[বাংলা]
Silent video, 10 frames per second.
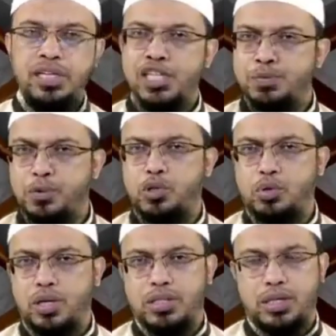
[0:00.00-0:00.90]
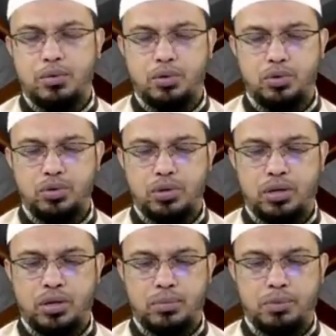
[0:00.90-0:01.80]
স্পর্শ করা যায় এবং
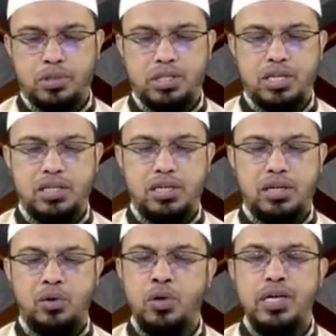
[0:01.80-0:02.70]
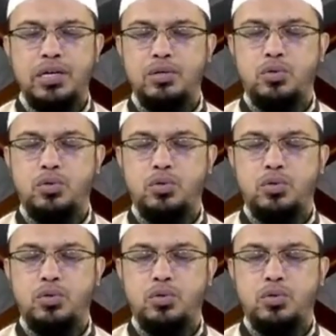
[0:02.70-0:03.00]
পঞ্চাশ ষাট হাজার টাকা হলেই